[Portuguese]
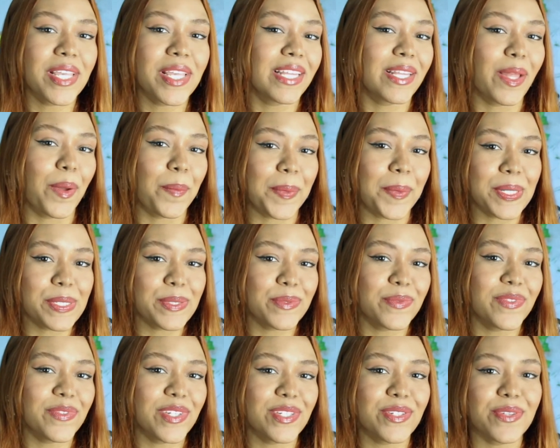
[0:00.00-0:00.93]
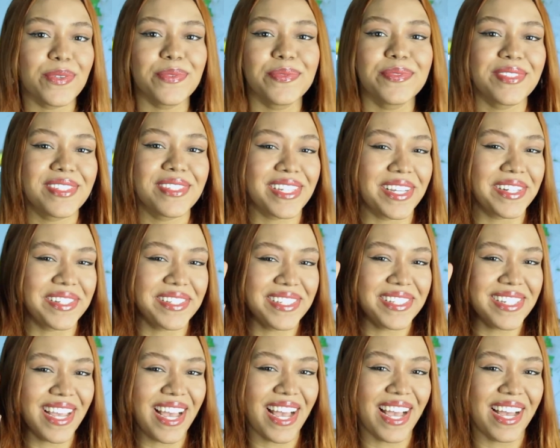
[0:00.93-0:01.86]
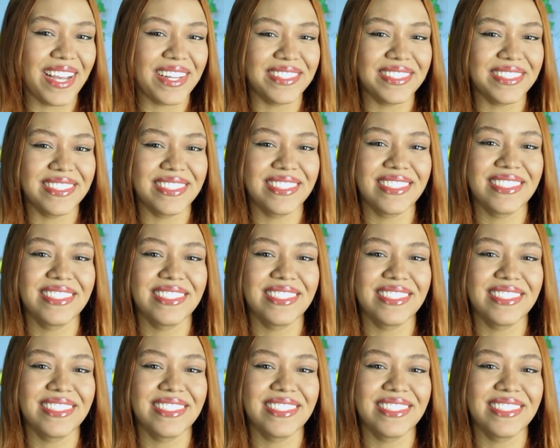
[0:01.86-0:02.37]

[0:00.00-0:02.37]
e até o próximo vídeo. Tchau, tchau!